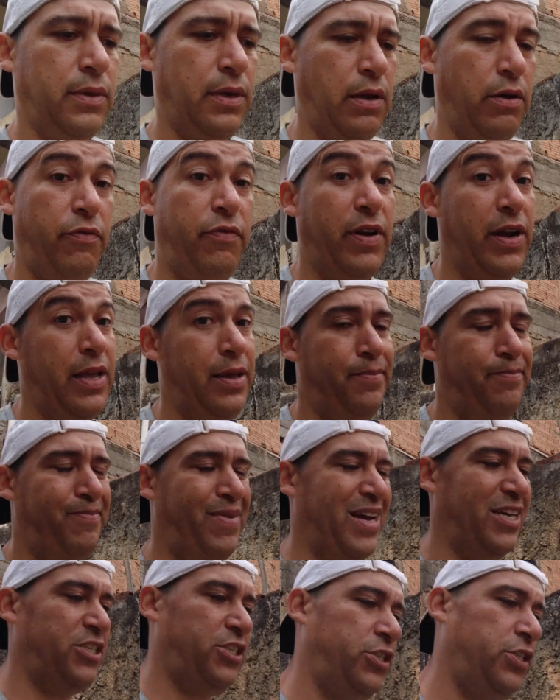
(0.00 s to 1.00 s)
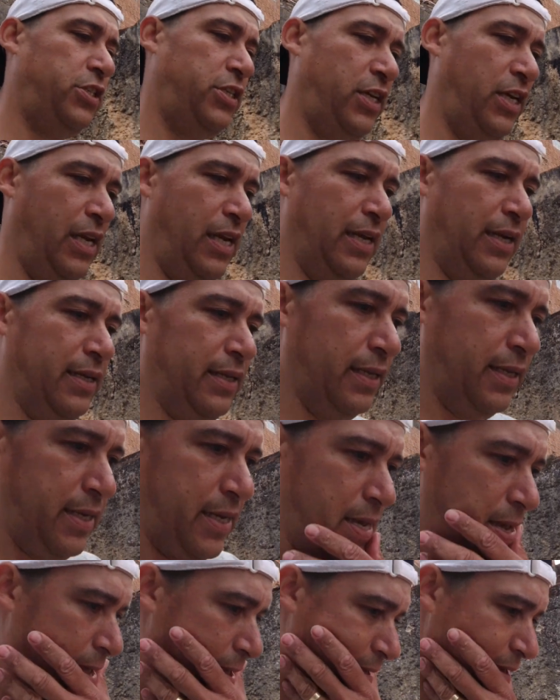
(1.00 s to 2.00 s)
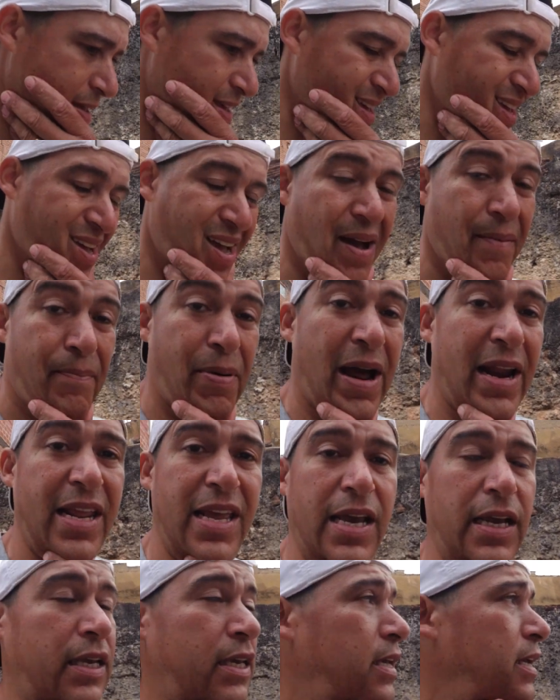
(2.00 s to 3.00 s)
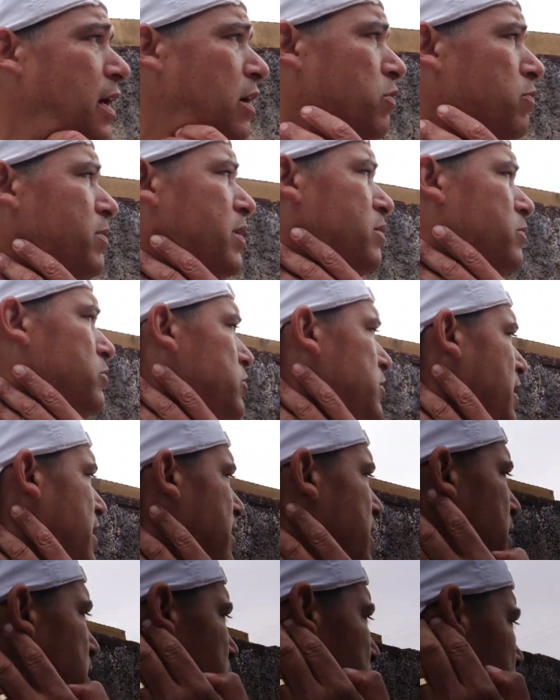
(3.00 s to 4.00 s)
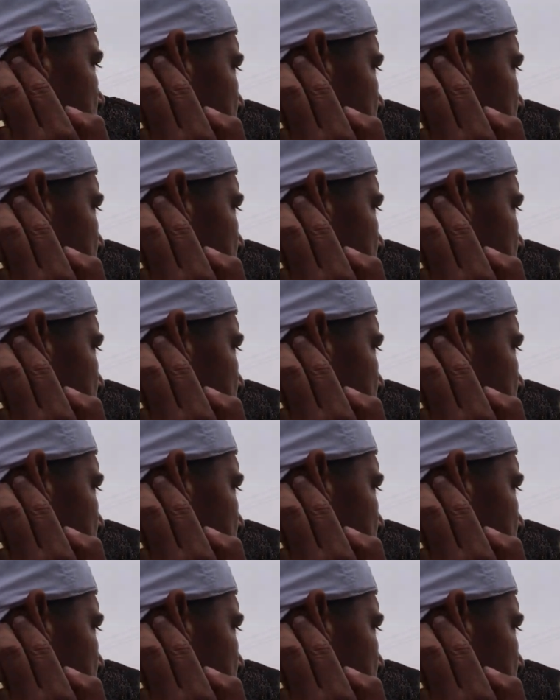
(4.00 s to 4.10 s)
Aí falei, pastilha. Parei aqui, arrumamos aí.